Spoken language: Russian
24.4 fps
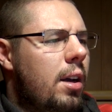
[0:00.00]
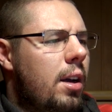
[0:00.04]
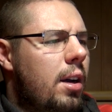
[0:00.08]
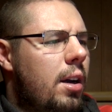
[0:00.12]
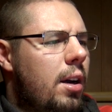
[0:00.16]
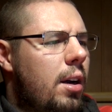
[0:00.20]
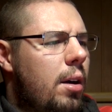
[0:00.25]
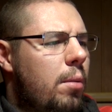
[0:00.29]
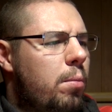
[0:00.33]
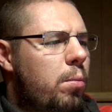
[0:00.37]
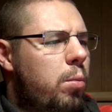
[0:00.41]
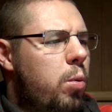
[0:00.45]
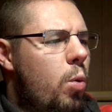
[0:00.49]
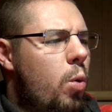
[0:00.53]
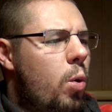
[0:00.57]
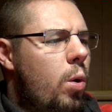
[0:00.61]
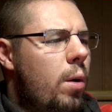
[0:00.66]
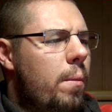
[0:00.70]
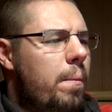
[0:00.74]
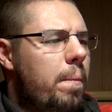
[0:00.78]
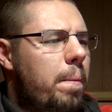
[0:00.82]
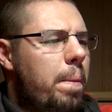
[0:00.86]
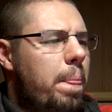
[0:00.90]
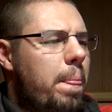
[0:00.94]
а,
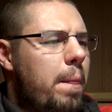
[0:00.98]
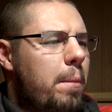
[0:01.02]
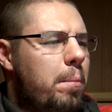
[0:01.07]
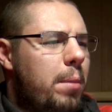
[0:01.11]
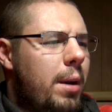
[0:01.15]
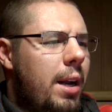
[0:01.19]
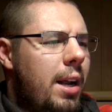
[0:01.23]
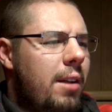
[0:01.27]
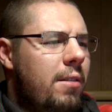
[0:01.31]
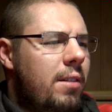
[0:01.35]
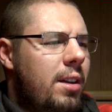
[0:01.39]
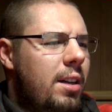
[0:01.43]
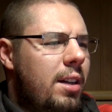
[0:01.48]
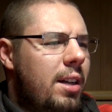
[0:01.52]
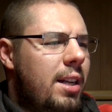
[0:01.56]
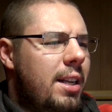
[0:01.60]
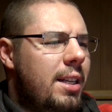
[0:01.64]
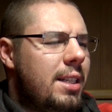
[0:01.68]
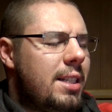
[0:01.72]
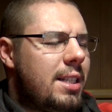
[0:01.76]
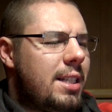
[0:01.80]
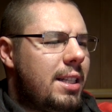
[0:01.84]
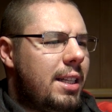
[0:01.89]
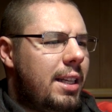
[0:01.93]
по
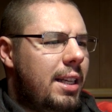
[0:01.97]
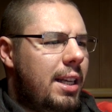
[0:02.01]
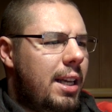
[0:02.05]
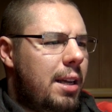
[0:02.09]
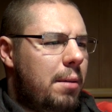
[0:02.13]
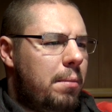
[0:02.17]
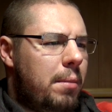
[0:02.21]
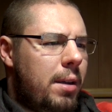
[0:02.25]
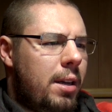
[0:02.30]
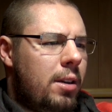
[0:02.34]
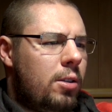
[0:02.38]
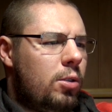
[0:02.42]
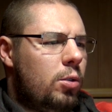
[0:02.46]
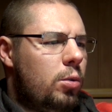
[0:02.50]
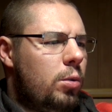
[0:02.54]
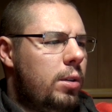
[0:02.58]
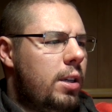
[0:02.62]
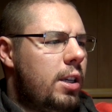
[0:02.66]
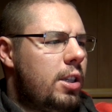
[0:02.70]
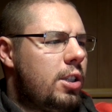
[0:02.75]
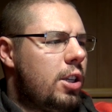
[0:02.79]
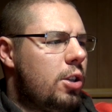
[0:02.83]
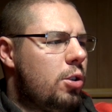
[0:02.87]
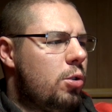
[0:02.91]
правильной схеме, но
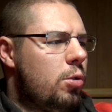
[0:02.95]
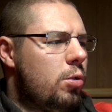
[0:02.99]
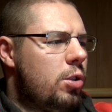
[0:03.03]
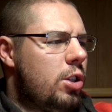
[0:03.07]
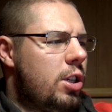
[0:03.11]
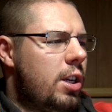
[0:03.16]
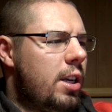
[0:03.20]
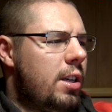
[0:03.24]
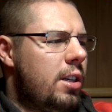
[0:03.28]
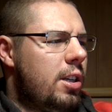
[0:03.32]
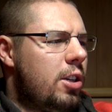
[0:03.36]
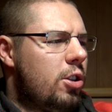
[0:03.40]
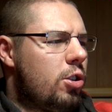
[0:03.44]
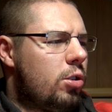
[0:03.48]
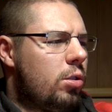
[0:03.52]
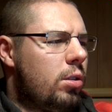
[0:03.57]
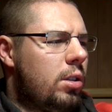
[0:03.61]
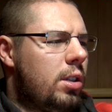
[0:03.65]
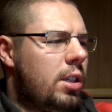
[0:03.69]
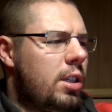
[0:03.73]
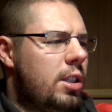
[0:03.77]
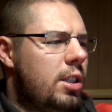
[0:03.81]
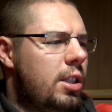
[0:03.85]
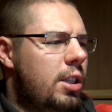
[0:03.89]
есть ощущение, что
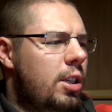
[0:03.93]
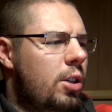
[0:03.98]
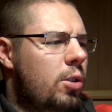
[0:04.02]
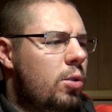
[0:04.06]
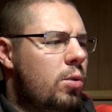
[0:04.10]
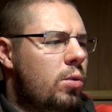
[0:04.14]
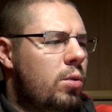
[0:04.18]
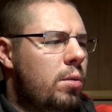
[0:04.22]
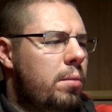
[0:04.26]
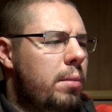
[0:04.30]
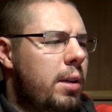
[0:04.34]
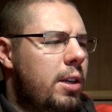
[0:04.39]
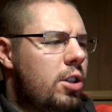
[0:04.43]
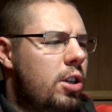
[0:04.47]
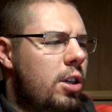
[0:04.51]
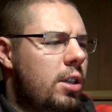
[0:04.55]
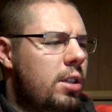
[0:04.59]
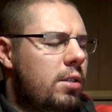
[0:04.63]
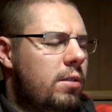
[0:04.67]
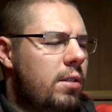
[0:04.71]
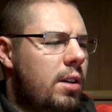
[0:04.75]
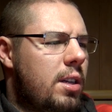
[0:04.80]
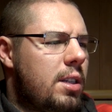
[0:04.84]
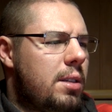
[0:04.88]
тестикулы
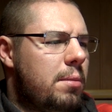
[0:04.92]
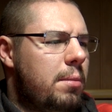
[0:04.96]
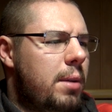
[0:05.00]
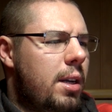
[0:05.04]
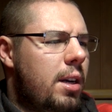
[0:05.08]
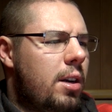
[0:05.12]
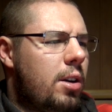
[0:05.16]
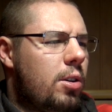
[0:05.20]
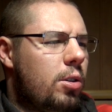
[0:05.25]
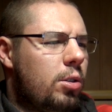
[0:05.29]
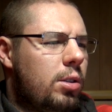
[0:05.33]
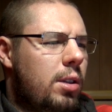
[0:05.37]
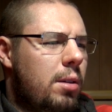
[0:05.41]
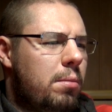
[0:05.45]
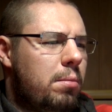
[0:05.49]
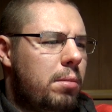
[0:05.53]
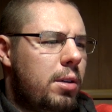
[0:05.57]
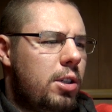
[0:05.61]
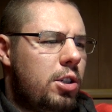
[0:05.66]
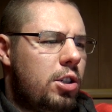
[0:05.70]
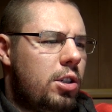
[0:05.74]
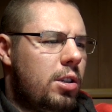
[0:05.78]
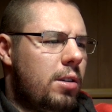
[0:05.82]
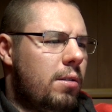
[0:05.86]
уменьшились в размерах от
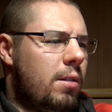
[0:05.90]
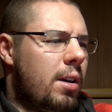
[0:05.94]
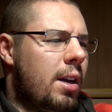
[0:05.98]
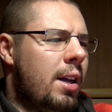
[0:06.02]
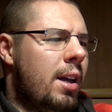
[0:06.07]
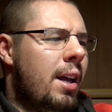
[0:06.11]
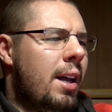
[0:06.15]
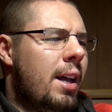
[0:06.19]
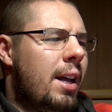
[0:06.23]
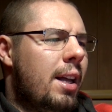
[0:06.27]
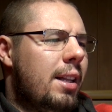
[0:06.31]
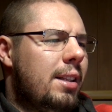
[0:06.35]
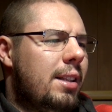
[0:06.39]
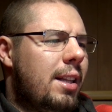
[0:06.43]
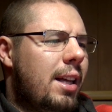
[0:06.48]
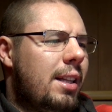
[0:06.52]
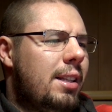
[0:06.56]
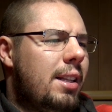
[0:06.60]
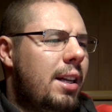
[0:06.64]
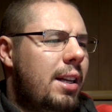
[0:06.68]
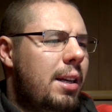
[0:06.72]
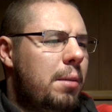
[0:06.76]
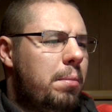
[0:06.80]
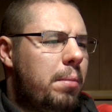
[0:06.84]
обычного.
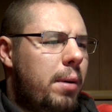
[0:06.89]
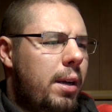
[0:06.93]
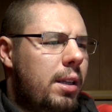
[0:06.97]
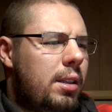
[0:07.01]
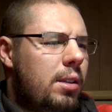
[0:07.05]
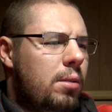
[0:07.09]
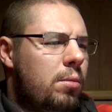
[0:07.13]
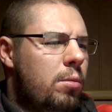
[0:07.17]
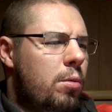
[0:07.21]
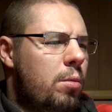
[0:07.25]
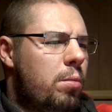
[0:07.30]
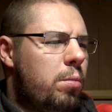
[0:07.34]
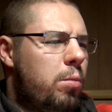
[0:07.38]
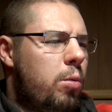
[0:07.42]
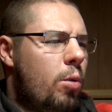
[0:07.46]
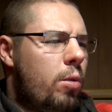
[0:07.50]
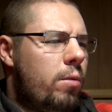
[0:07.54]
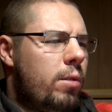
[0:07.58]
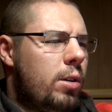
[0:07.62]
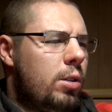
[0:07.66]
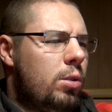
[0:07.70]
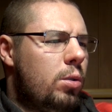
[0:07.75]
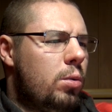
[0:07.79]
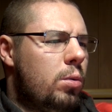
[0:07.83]
Надо ли по этому
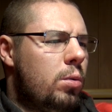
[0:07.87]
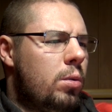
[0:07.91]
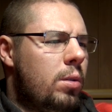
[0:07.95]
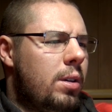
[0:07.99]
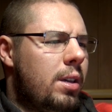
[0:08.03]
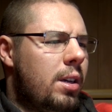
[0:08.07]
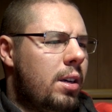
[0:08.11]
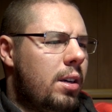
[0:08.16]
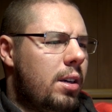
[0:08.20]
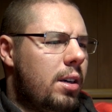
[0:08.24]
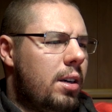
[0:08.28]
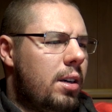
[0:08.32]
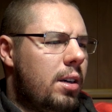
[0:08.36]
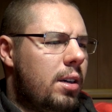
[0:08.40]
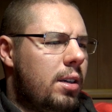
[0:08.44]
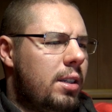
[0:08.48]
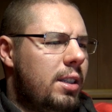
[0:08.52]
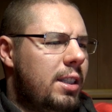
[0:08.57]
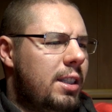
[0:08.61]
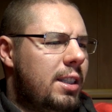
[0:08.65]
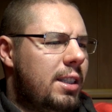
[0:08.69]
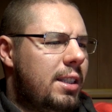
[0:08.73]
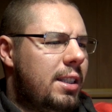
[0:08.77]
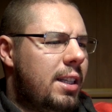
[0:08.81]
поводу а,
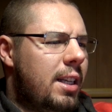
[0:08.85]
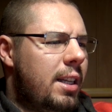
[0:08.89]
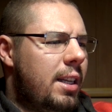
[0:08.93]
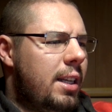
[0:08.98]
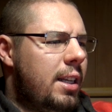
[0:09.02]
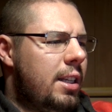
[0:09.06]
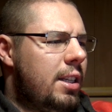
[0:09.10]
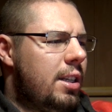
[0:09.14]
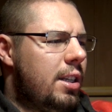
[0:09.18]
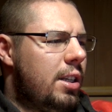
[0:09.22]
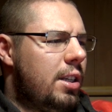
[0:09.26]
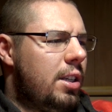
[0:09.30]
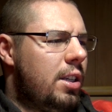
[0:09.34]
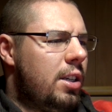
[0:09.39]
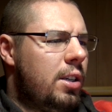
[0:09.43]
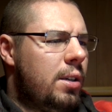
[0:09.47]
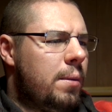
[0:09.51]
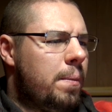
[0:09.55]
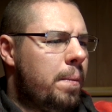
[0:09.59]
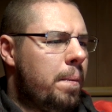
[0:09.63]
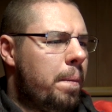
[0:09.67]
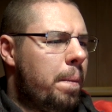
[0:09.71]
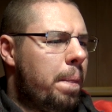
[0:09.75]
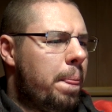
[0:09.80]
истерить
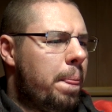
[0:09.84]
и